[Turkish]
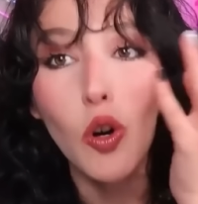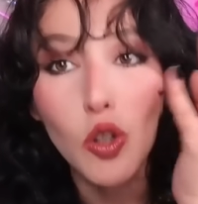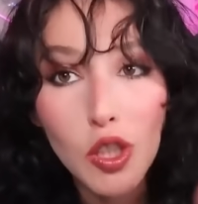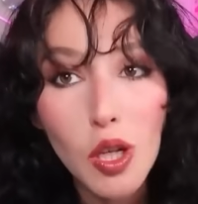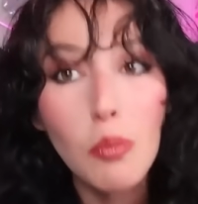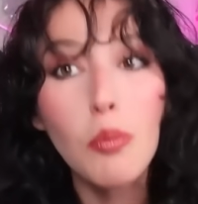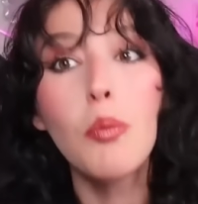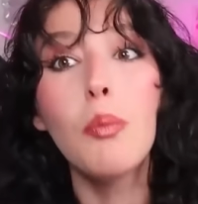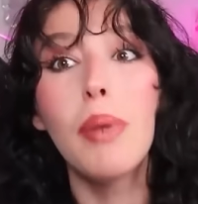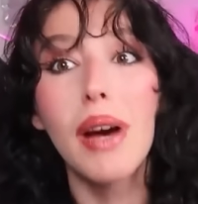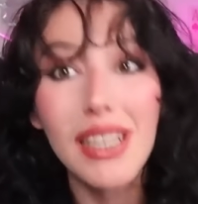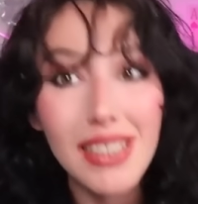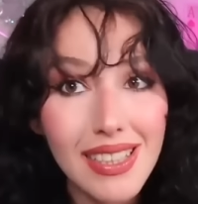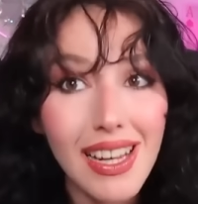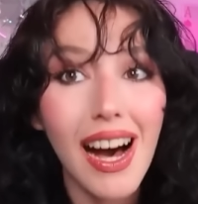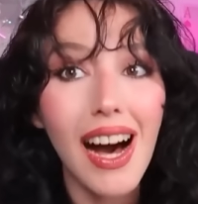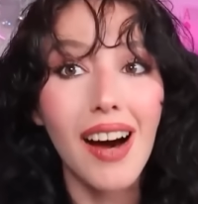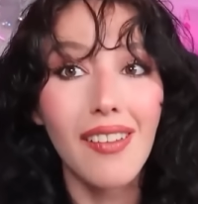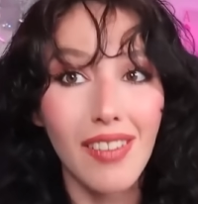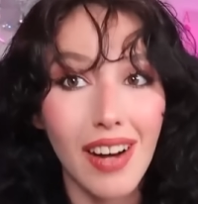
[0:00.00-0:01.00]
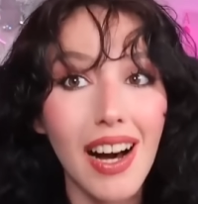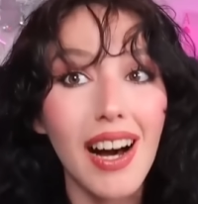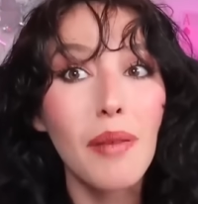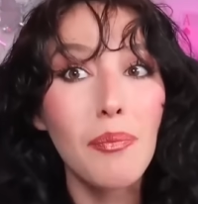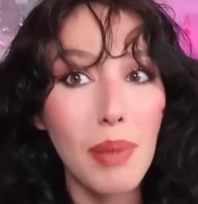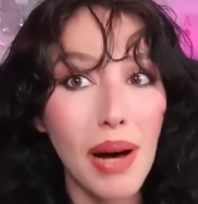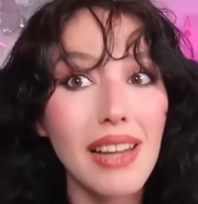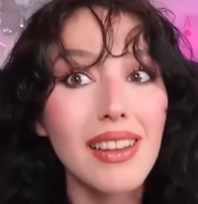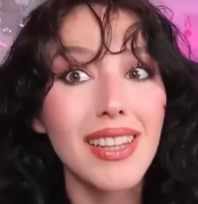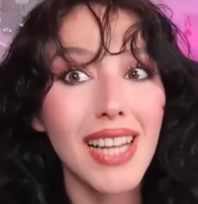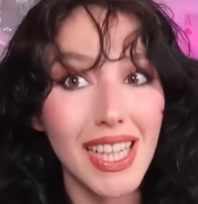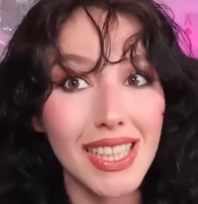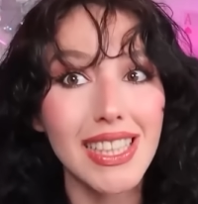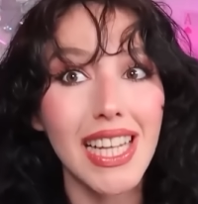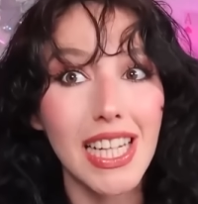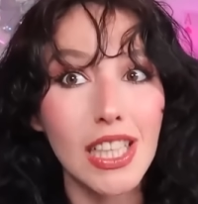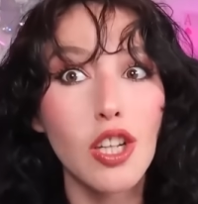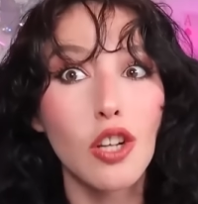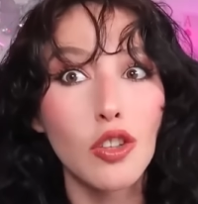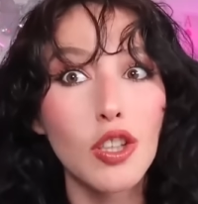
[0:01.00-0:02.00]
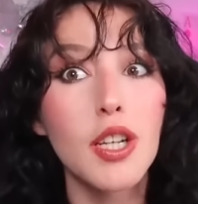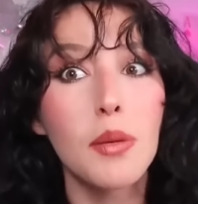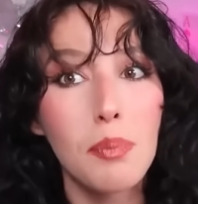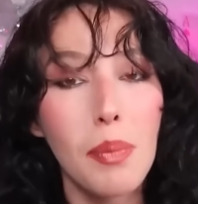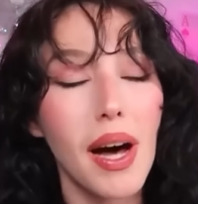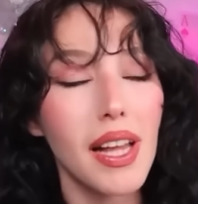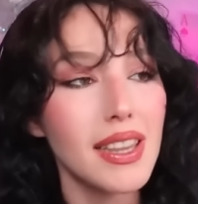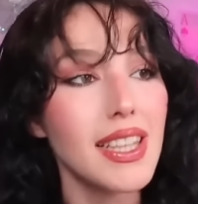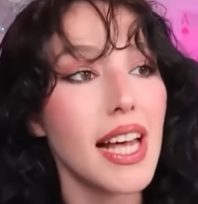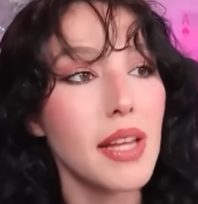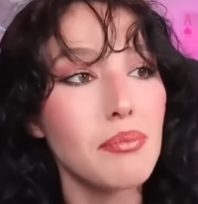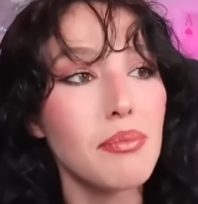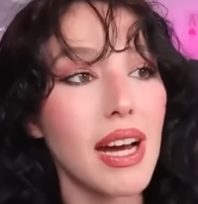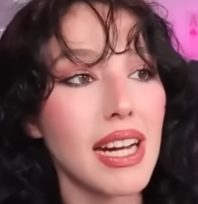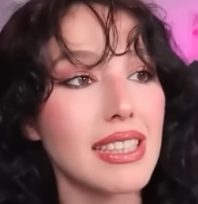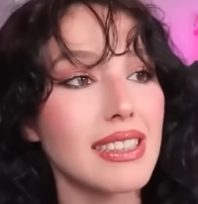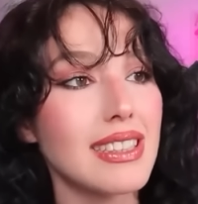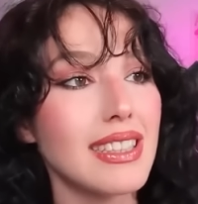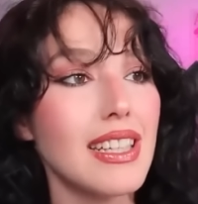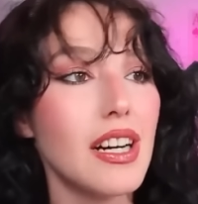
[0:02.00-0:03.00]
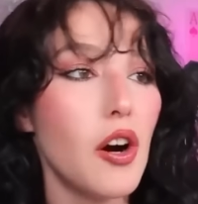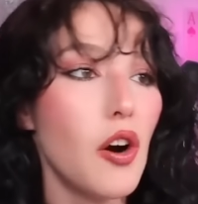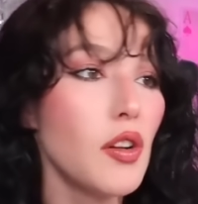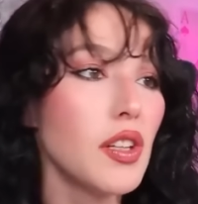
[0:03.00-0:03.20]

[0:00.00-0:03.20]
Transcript: O da bu bedava patlak naylonları patlatmaktı.